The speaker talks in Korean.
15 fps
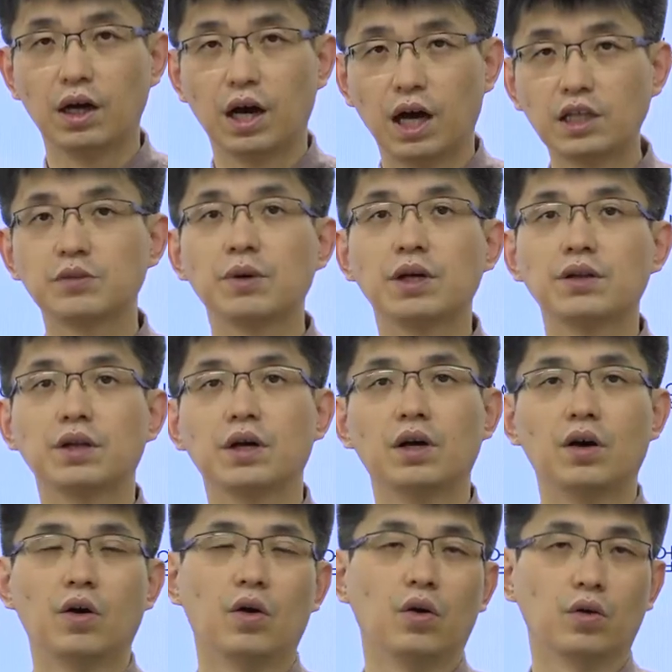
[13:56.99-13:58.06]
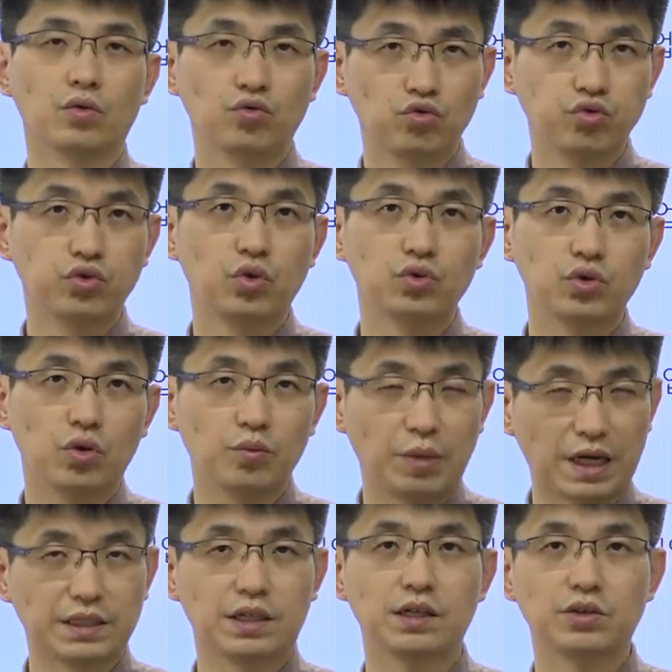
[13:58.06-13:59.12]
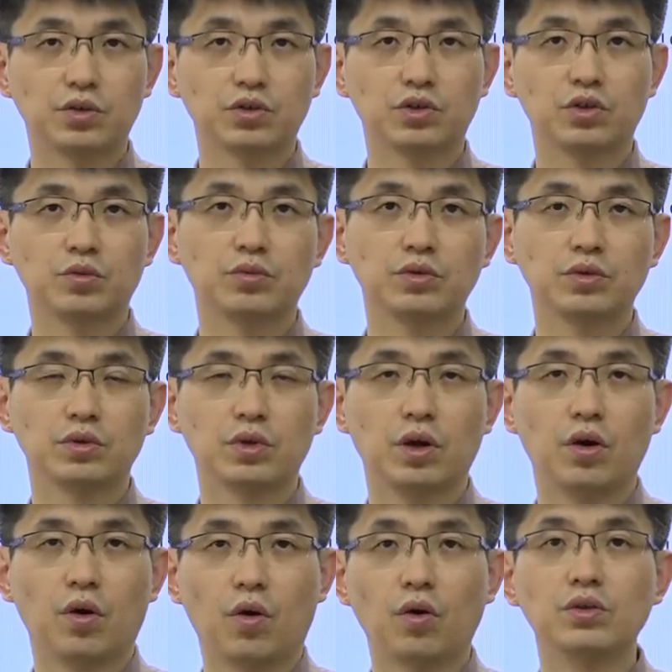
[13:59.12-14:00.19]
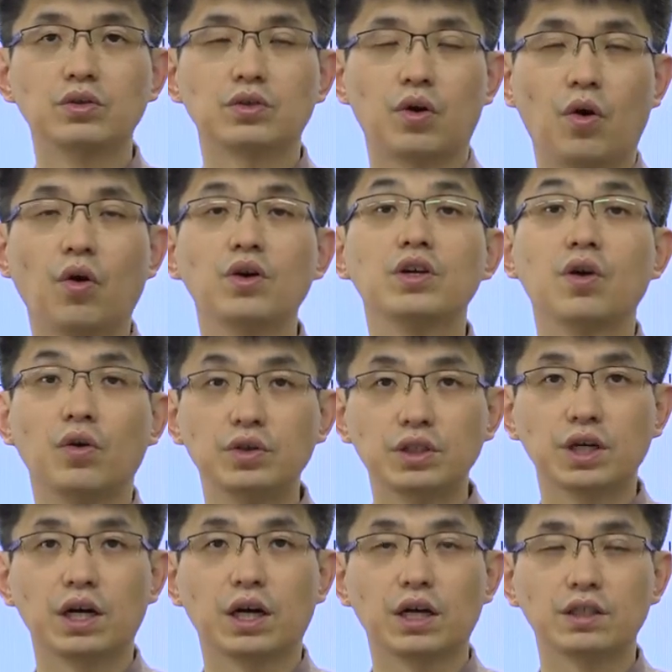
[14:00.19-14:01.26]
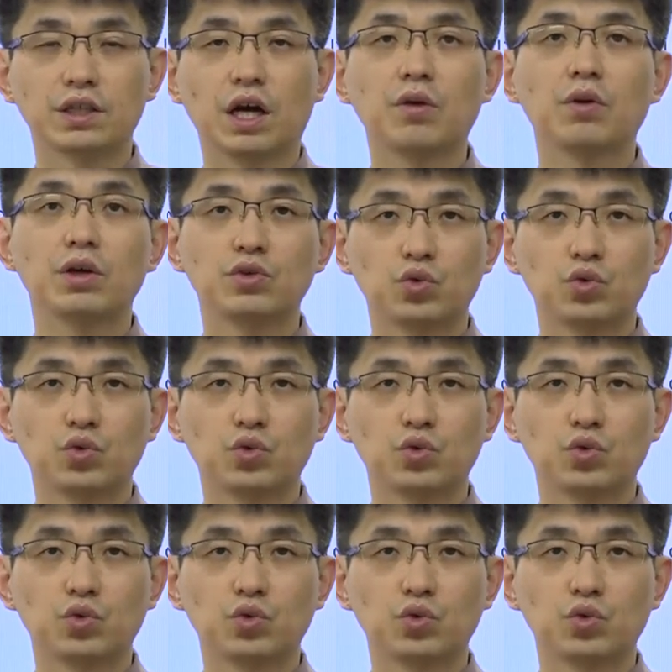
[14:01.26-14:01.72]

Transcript: 하지만 어, 구조적, 마찰적 실업은 언, 거의 언제나 사회에